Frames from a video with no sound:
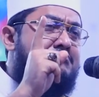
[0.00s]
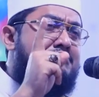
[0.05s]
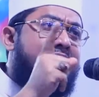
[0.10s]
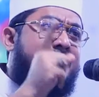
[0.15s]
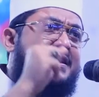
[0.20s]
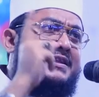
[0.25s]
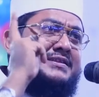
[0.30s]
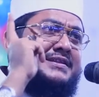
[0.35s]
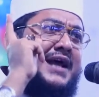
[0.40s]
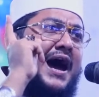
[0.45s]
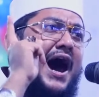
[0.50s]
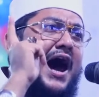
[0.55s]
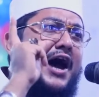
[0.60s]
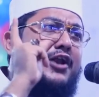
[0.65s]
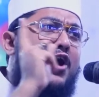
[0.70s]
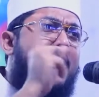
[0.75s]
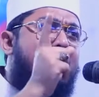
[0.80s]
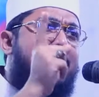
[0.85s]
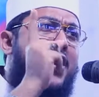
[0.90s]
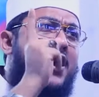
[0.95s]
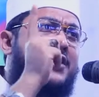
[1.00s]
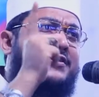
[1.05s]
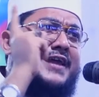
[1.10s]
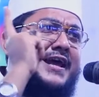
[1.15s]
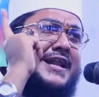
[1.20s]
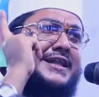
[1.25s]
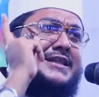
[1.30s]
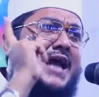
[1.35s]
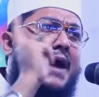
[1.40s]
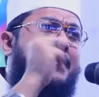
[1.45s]
মিথ্যা
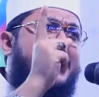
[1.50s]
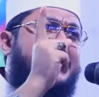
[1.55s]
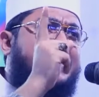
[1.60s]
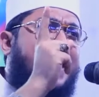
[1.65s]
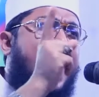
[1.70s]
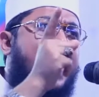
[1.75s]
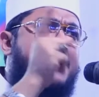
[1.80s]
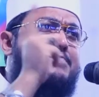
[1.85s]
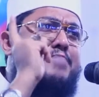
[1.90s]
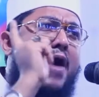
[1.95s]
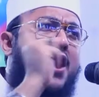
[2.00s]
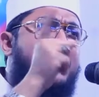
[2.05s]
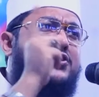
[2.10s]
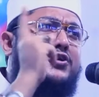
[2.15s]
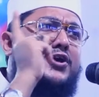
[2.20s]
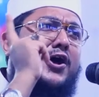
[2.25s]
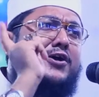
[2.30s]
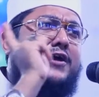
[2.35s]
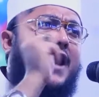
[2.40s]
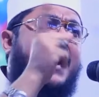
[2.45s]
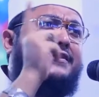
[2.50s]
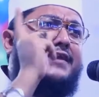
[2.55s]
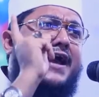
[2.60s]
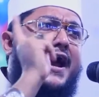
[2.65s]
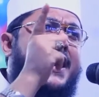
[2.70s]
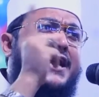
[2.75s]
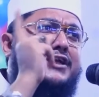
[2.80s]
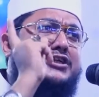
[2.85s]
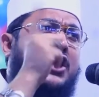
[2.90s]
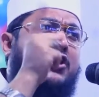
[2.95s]
নবতের দাবিদার বন্ড
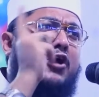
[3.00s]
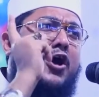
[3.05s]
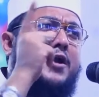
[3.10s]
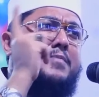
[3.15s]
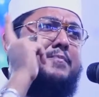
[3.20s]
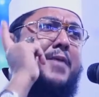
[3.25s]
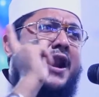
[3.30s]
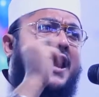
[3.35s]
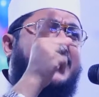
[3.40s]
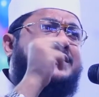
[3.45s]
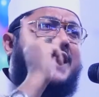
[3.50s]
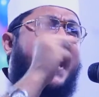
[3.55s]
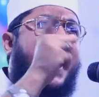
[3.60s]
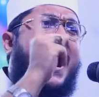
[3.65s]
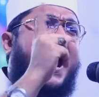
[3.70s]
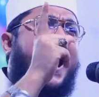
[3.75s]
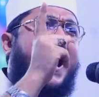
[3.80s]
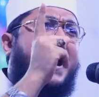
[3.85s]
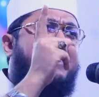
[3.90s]
কাদিয়ানি যখন বলেছে